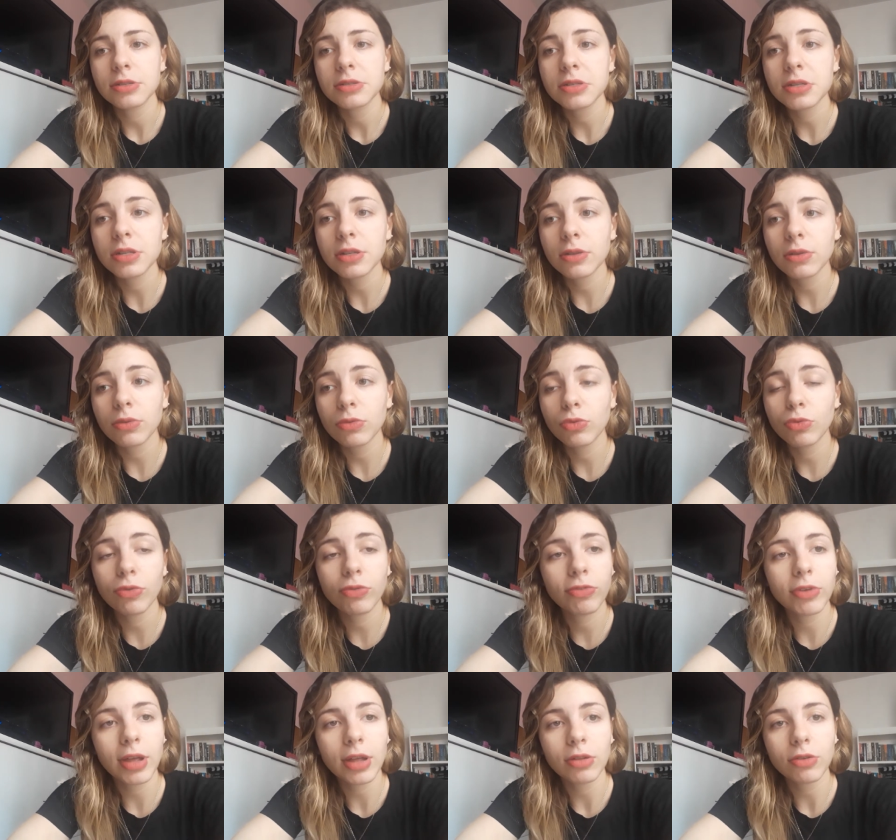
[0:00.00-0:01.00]
E se tu
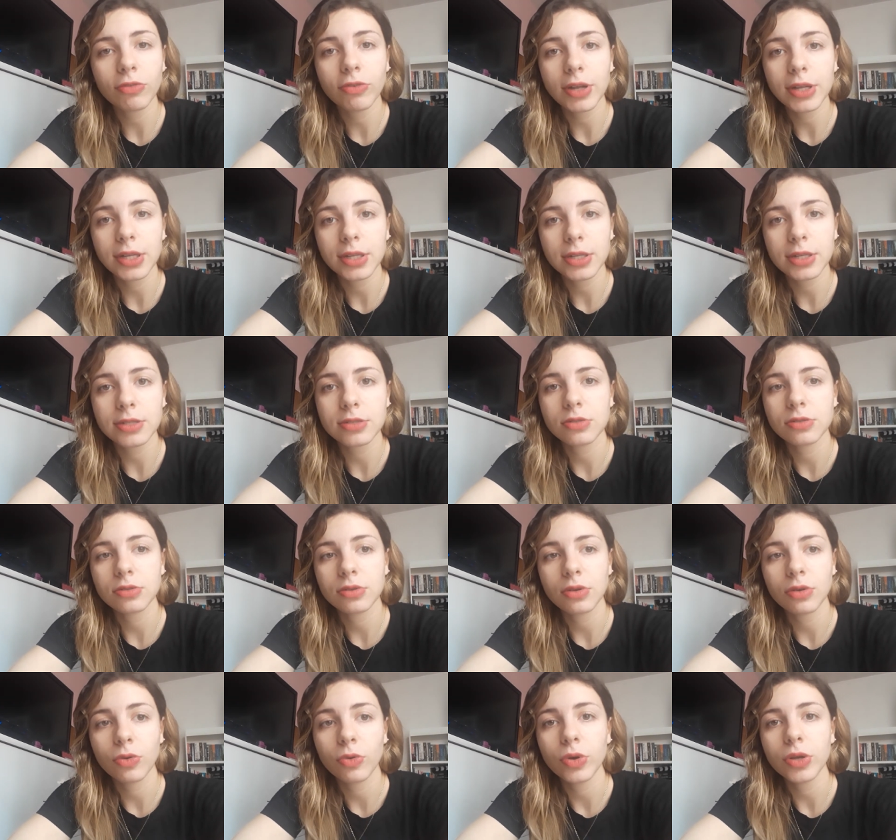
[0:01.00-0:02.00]
vê a novela das
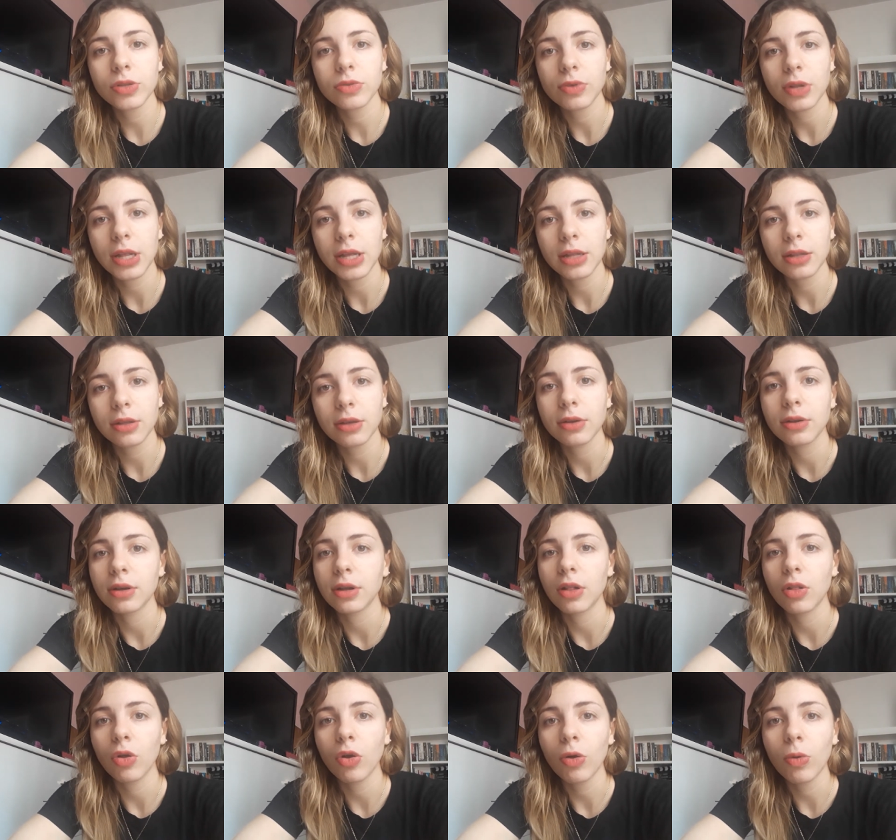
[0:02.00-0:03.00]
oito ali na
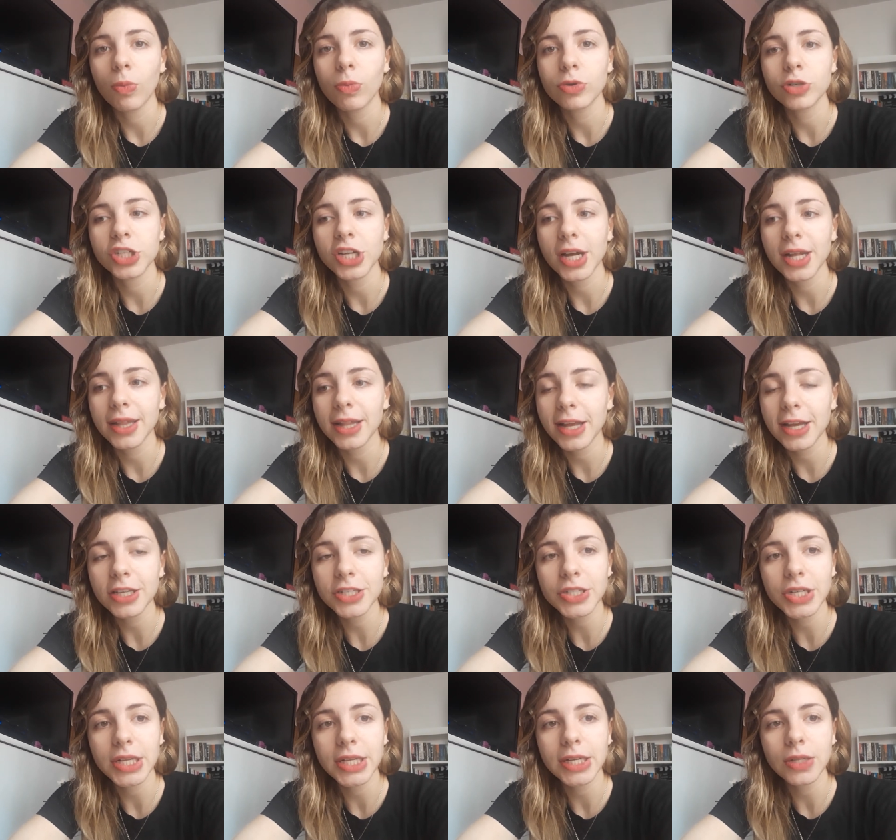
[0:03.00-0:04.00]
Globo, já
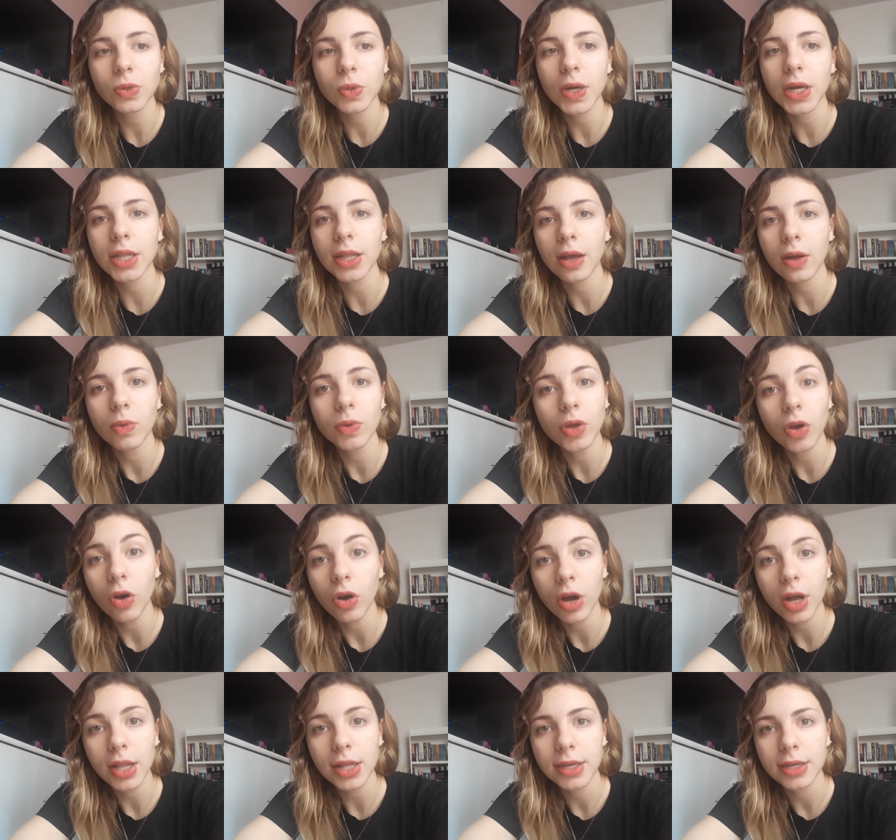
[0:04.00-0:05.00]
deixa ali no canal e
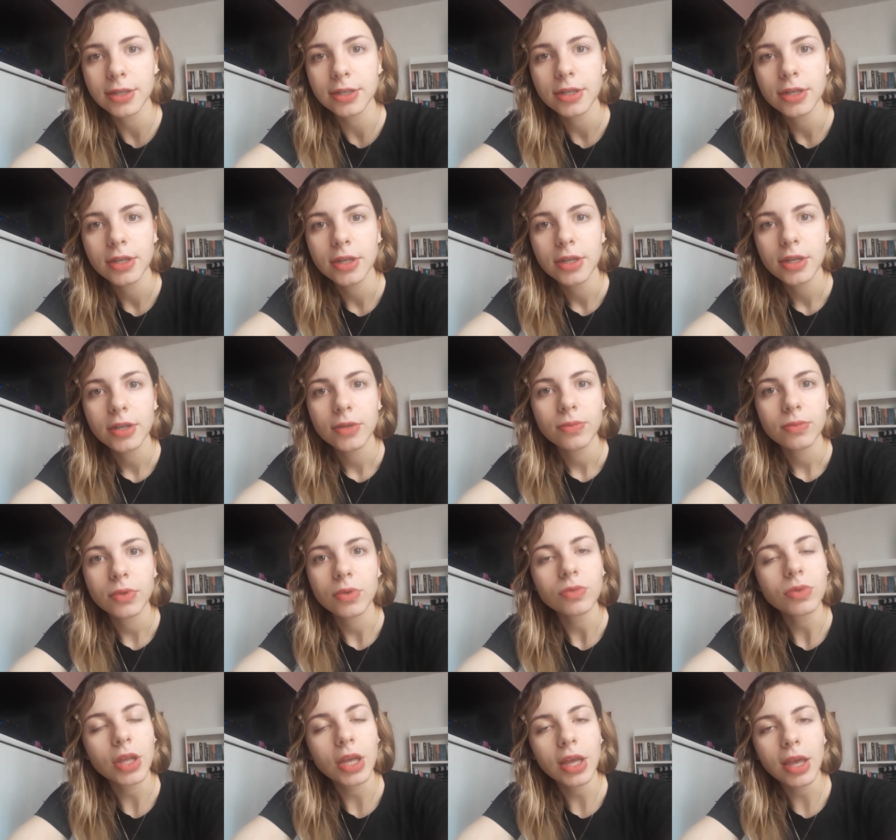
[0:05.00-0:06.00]
olha.
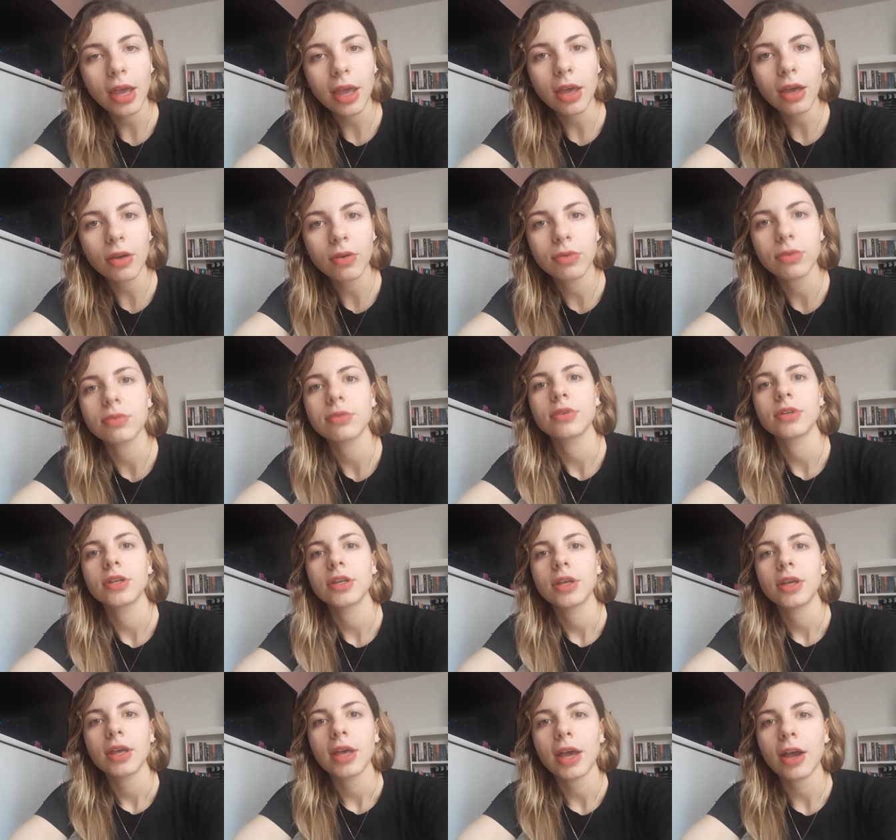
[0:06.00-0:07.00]
Não tem erro
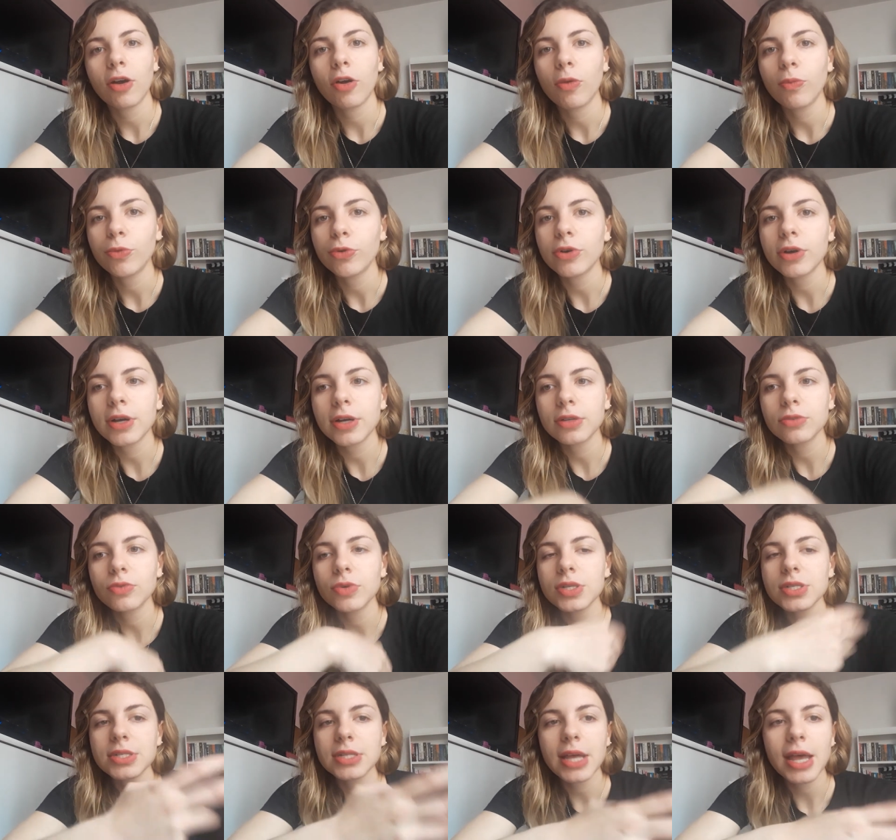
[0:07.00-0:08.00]
é como a
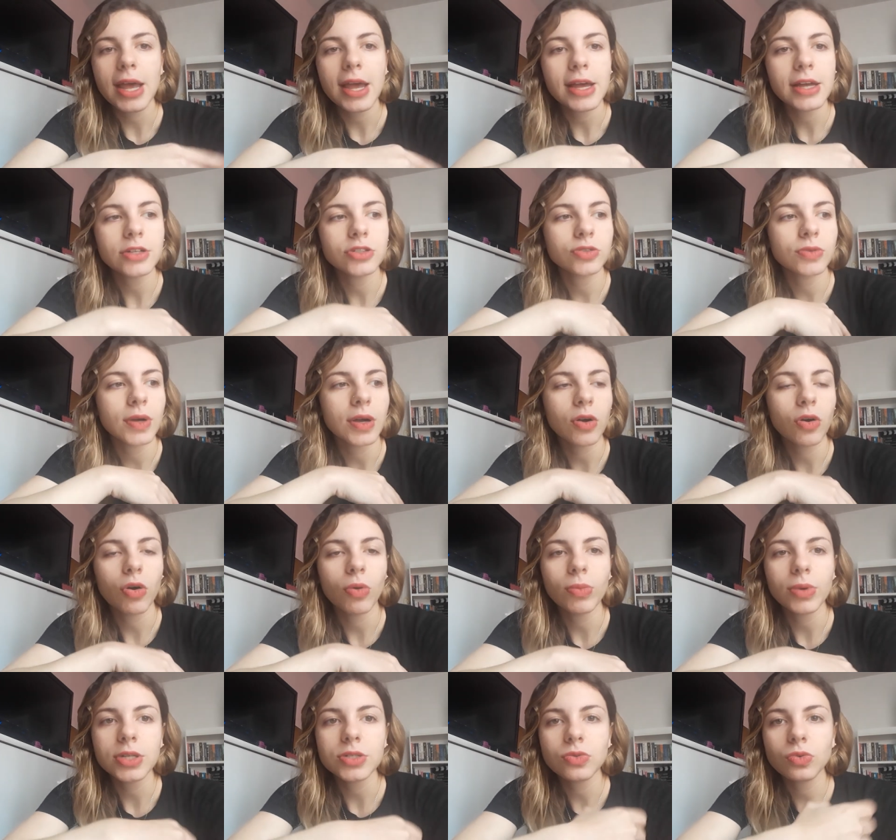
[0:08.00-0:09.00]
do assédio, é
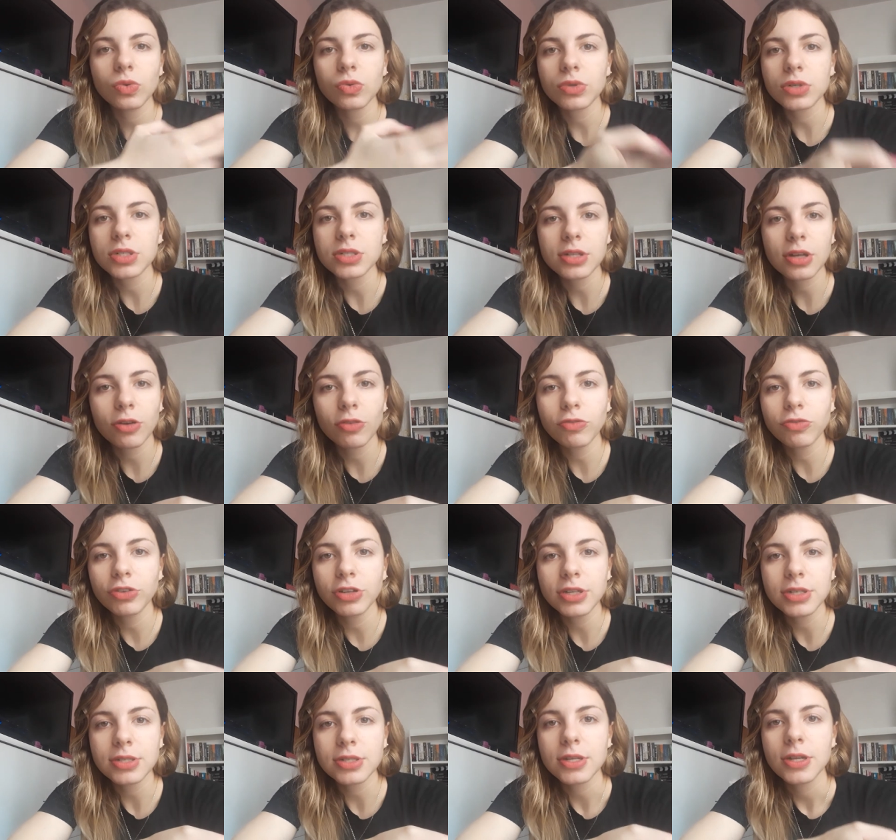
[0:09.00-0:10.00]
como as outras que eu
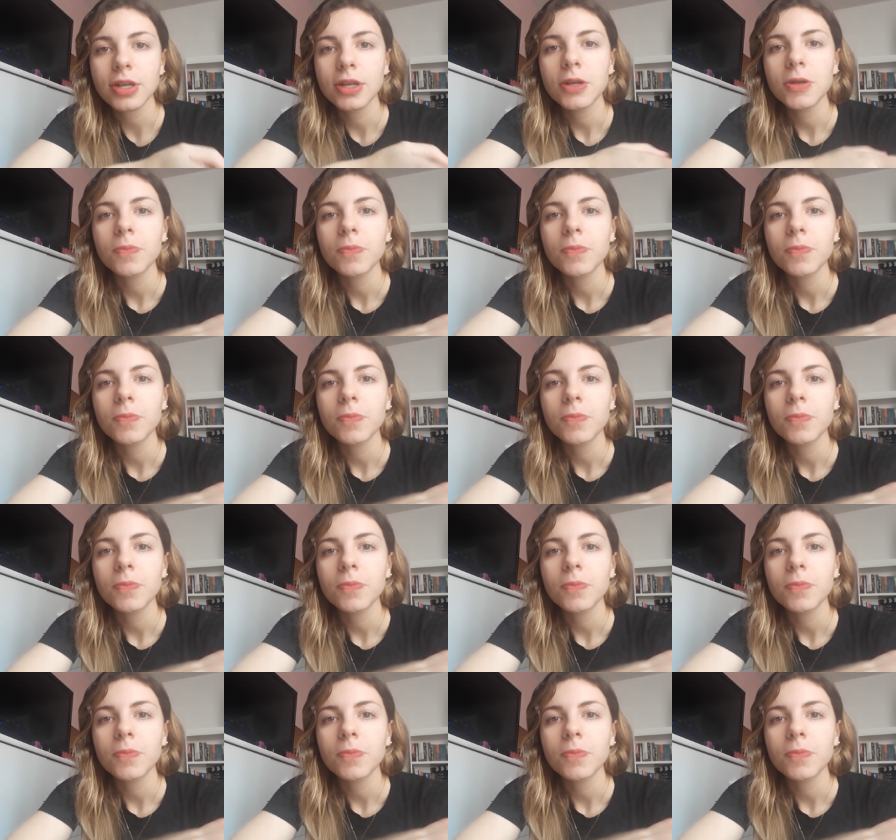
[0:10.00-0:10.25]
fiz.